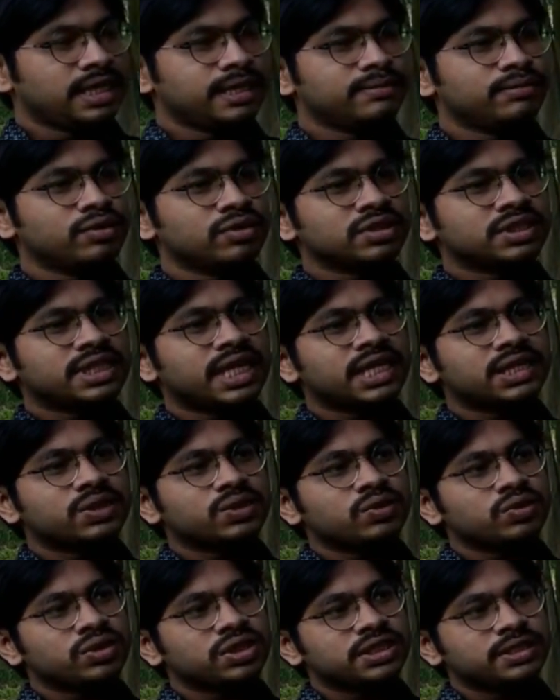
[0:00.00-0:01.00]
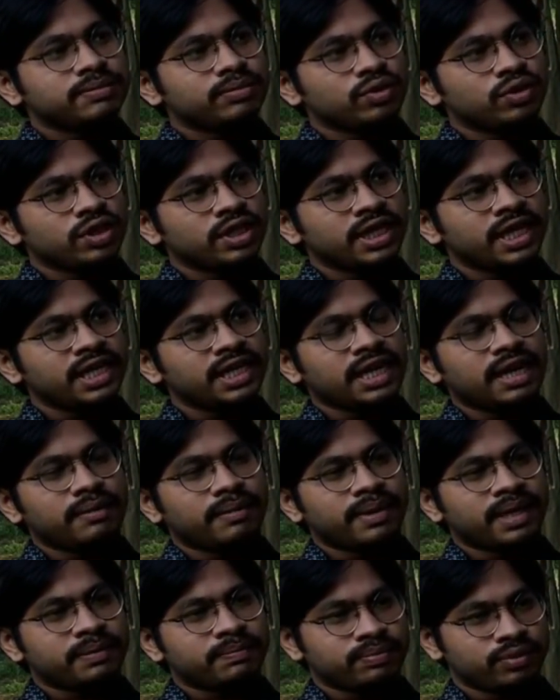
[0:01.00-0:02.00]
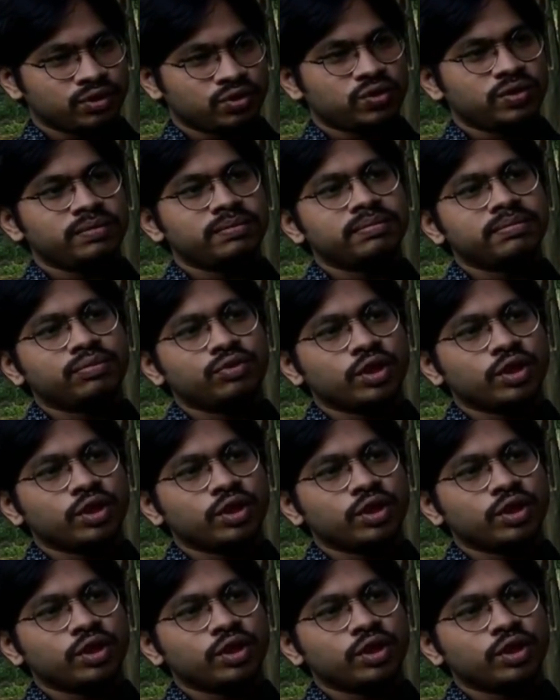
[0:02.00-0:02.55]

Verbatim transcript: এবং ছাত্র জীবনেই আমার প্রথম